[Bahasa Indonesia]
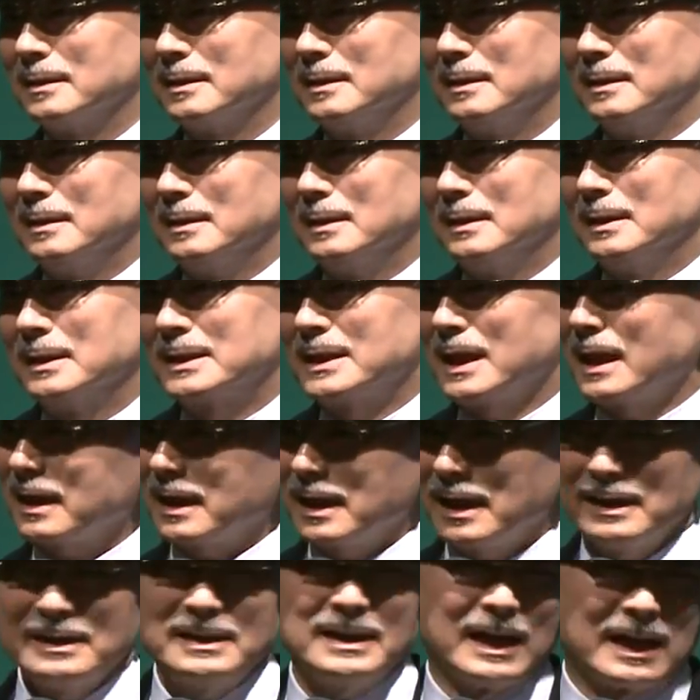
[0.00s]
Saya
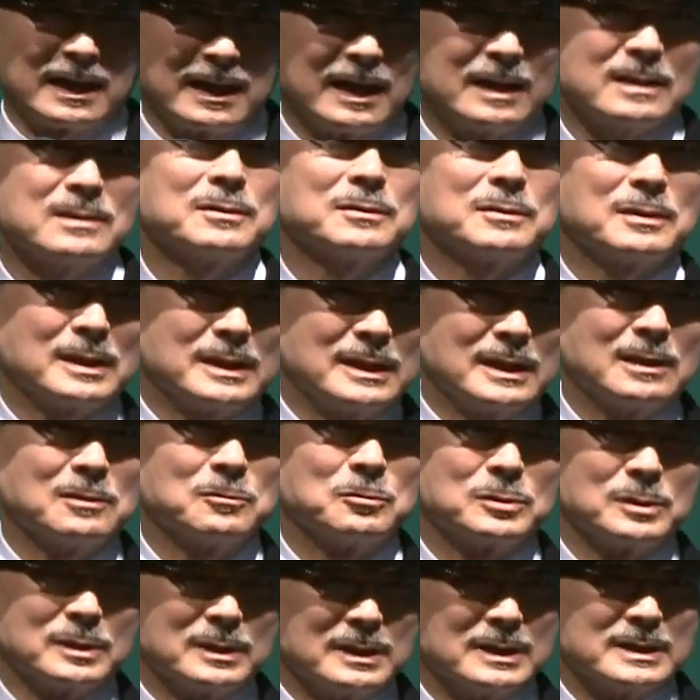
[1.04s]
yakin itu karena
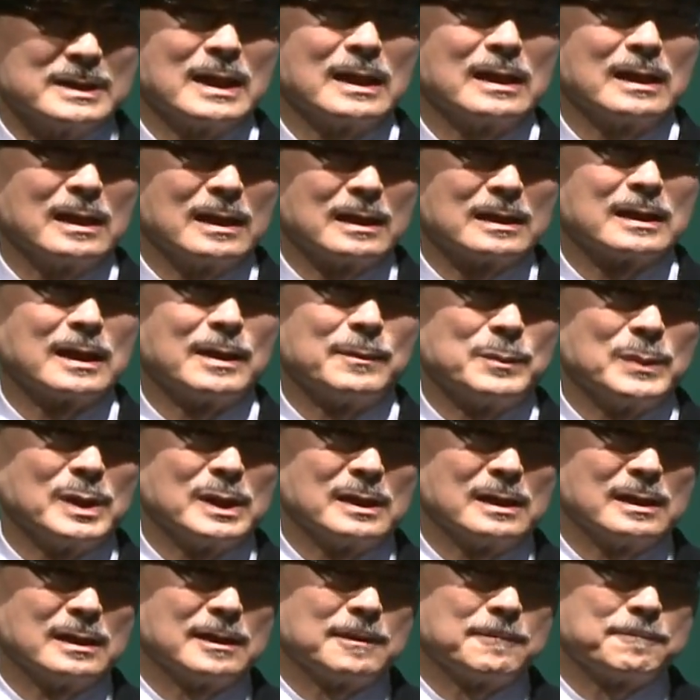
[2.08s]
orang-orang kurang berbaik
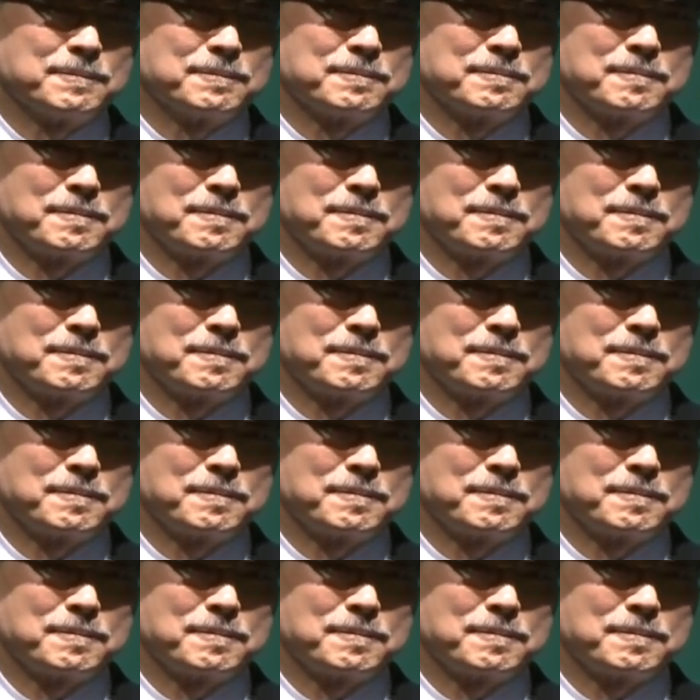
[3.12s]
hati.